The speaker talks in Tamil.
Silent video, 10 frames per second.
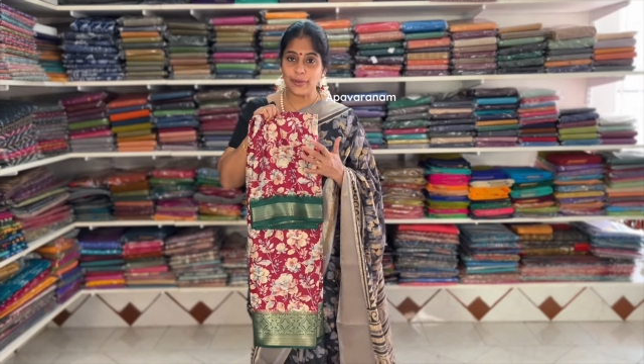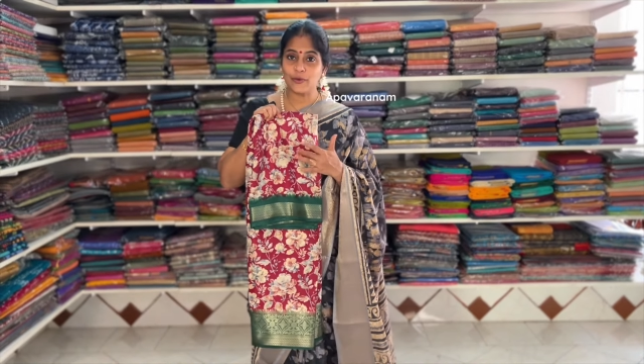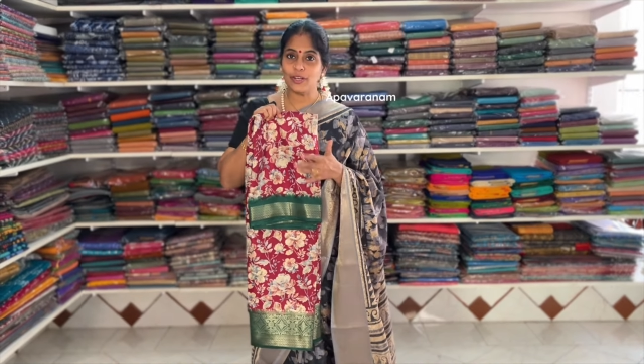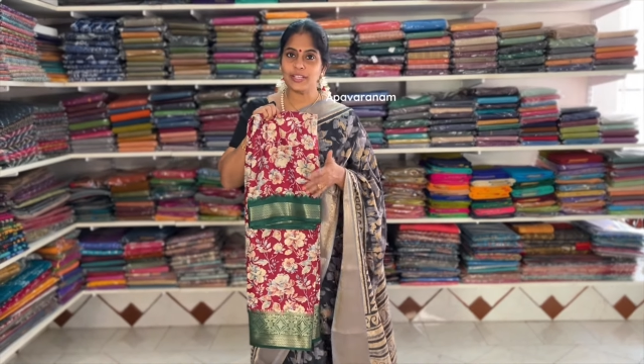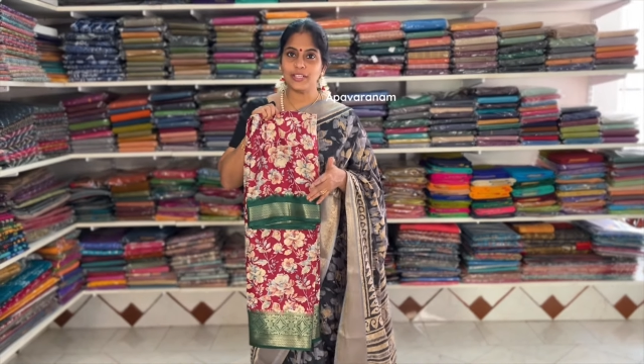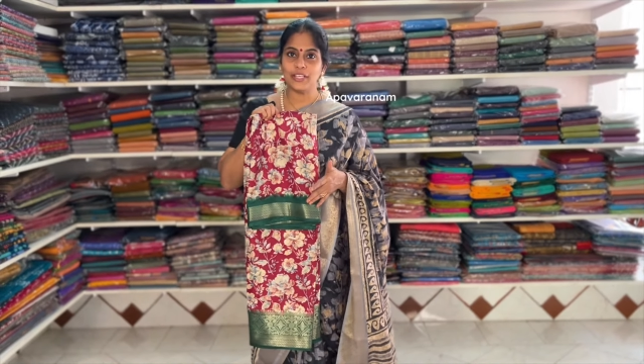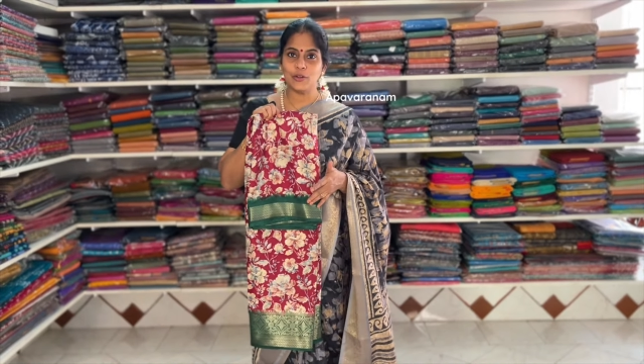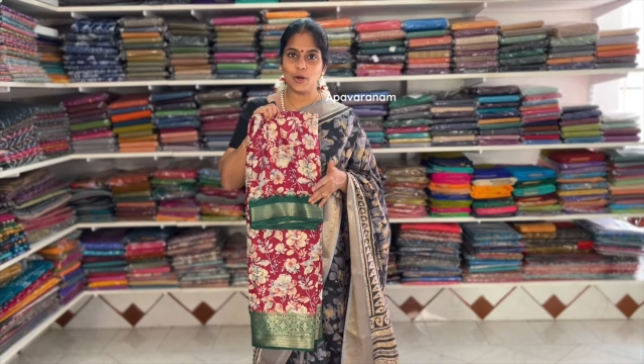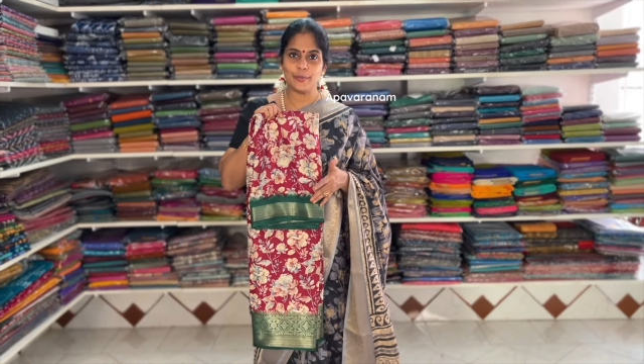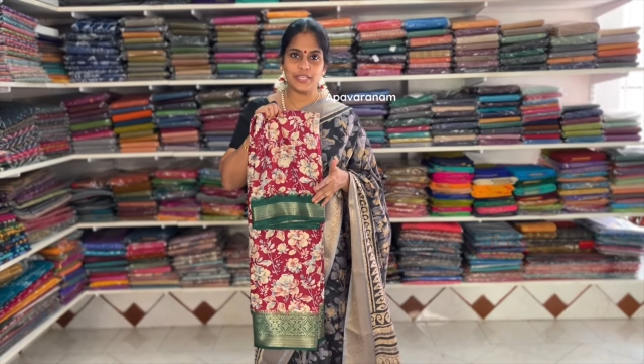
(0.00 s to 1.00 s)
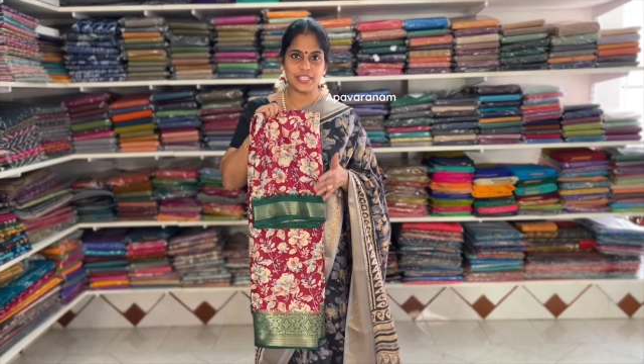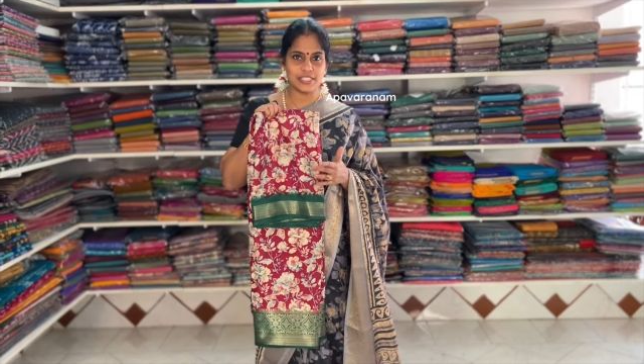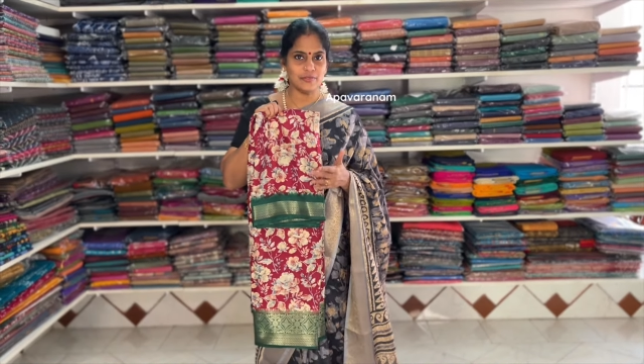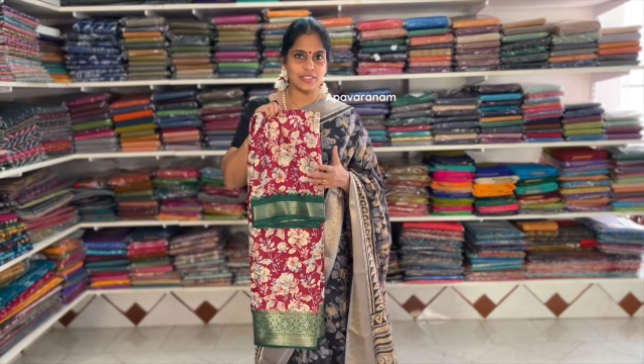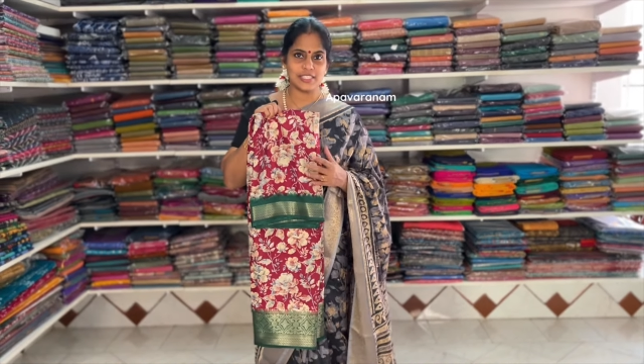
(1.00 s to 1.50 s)
மெரூன் அண்ட் கிரீன்
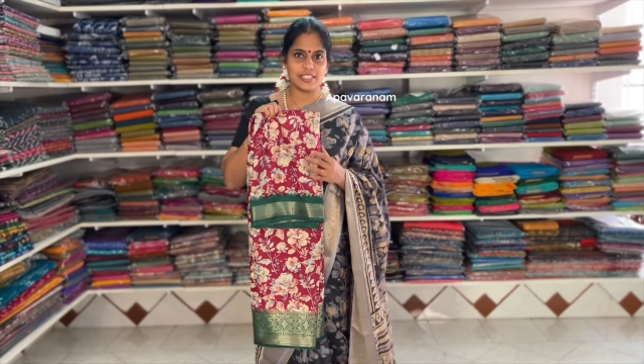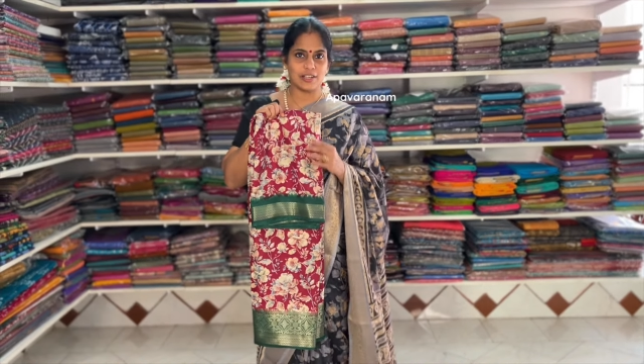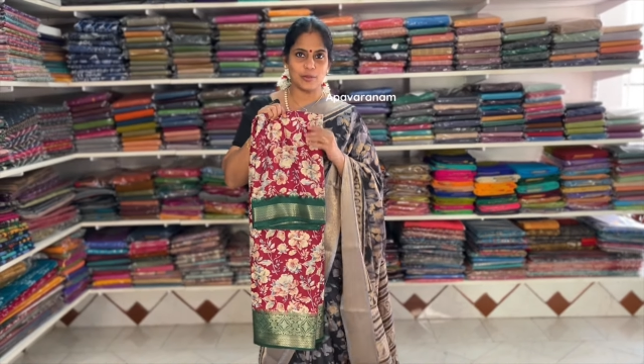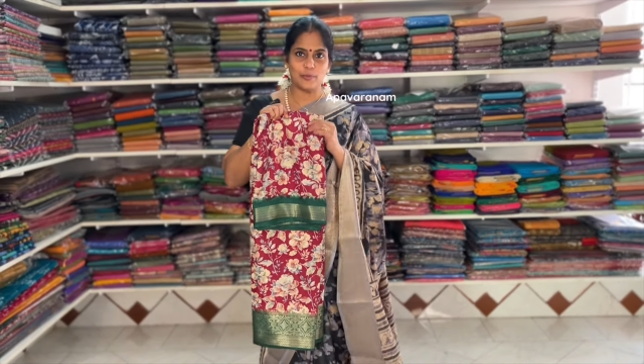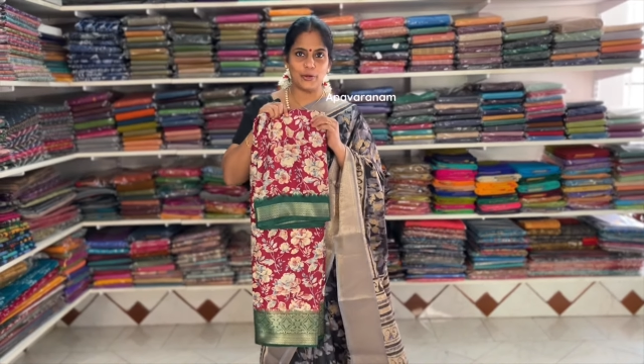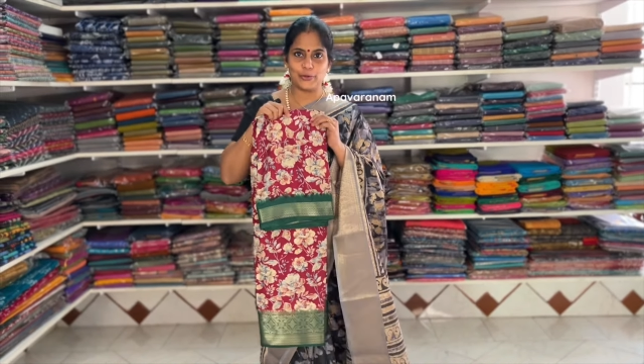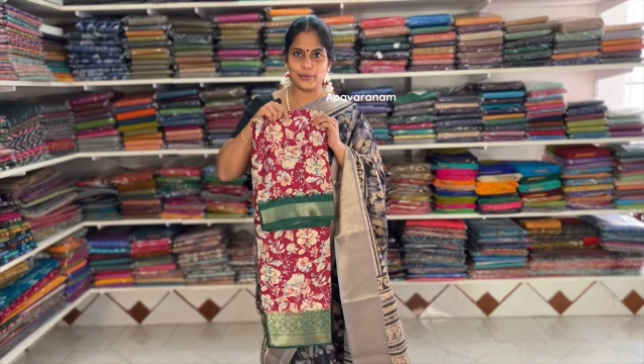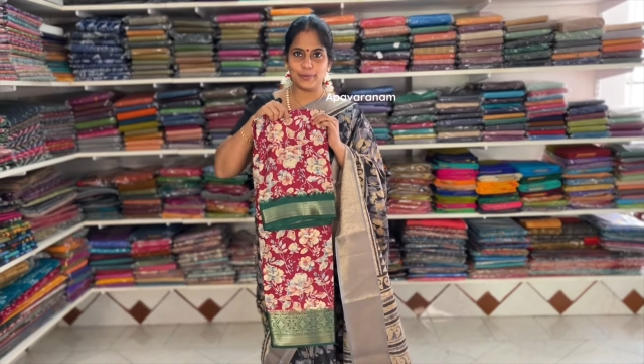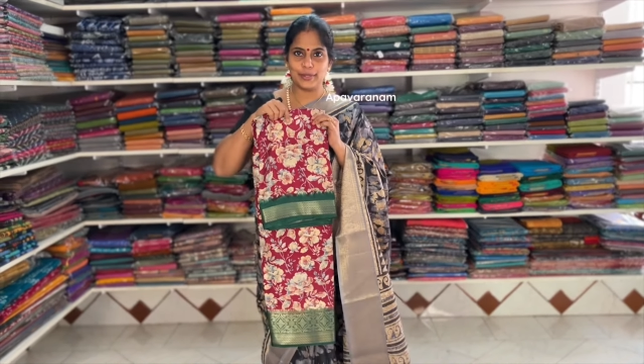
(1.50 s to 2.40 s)
காம்பினேஷன் வித் ஜெக்காட் பார்டரோட